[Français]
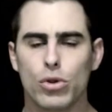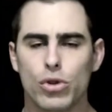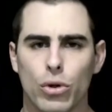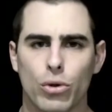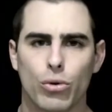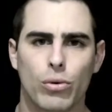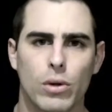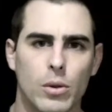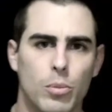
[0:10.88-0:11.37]

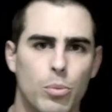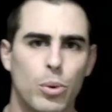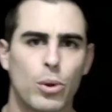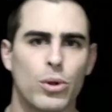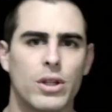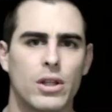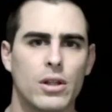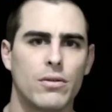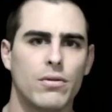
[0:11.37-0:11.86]
aujourd'hui,
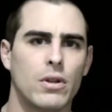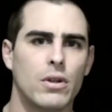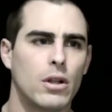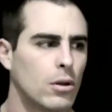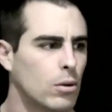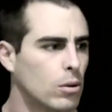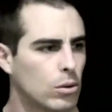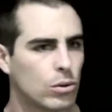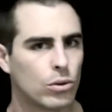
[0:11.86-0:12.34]
petite
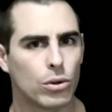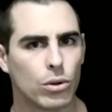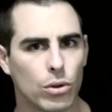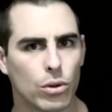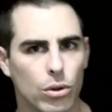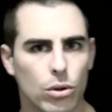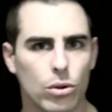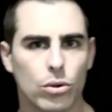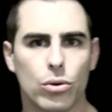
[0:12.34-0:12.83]
vidéo
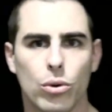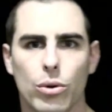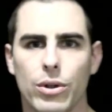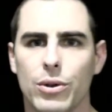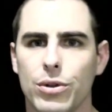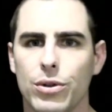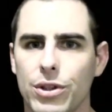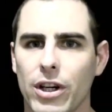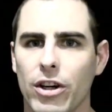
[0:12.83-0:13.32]
de retour
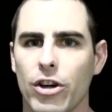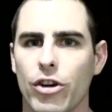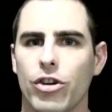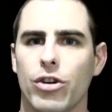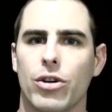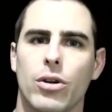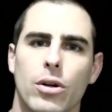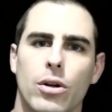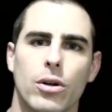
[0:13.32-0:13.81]
de
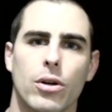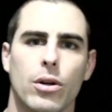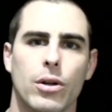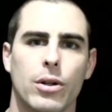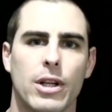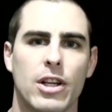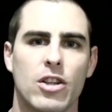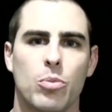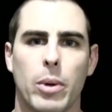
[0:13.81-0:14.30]
stage euh,
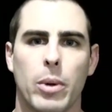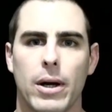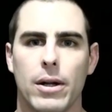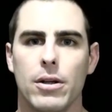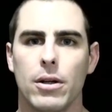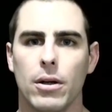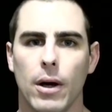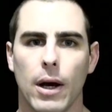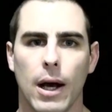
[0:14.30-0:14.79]

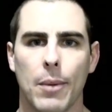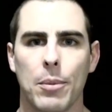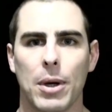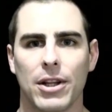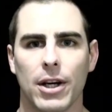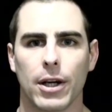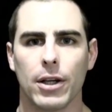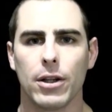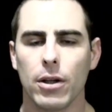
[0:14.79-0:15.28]
d'Espagne, à
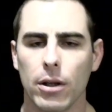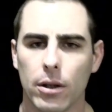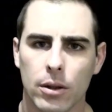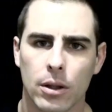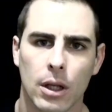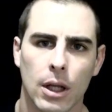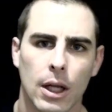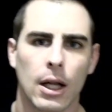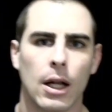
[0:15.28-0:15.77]
Madrid.
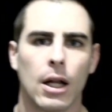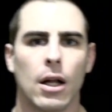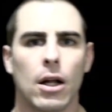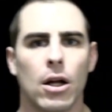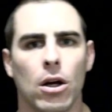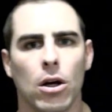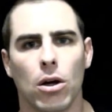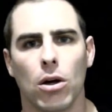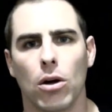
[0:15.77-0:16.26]

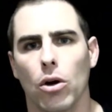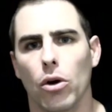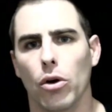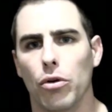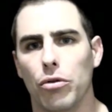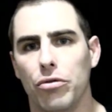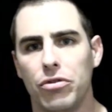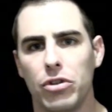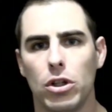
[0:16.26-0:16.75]

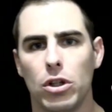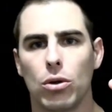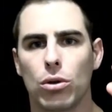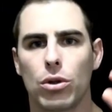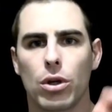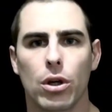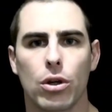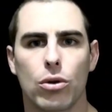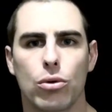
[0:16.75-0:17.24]
Euh, vidéo
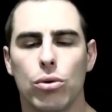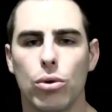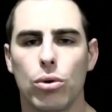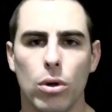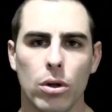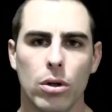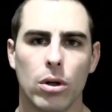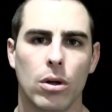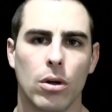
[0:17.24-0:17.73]
très
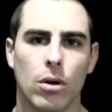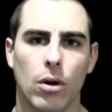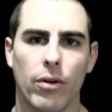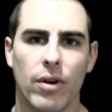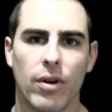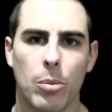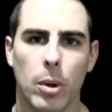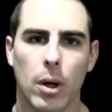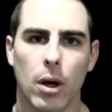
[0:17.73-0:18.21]
courte, on
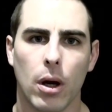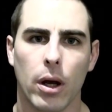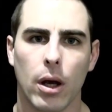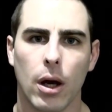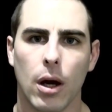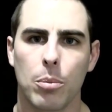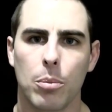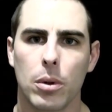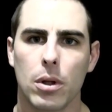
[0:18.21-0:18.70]
va parler
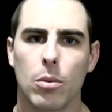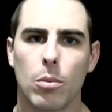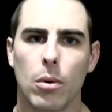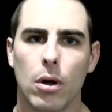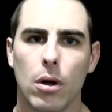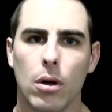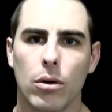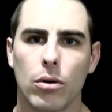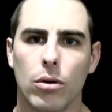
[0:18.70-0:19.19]

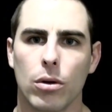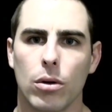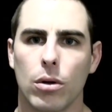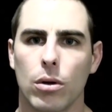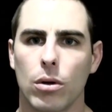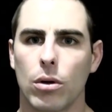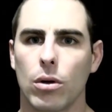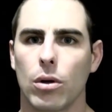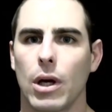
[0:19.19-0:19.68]
rapidement
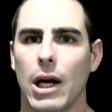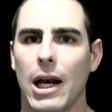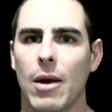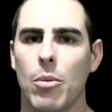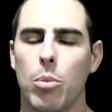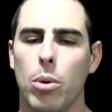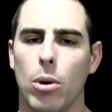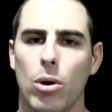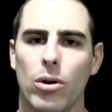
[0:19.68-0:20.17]
de
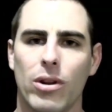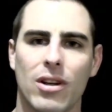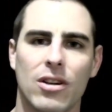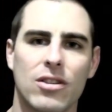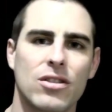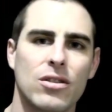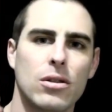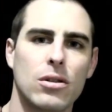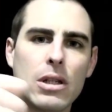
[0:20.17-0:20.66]

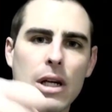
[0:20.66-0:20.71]
l'importance de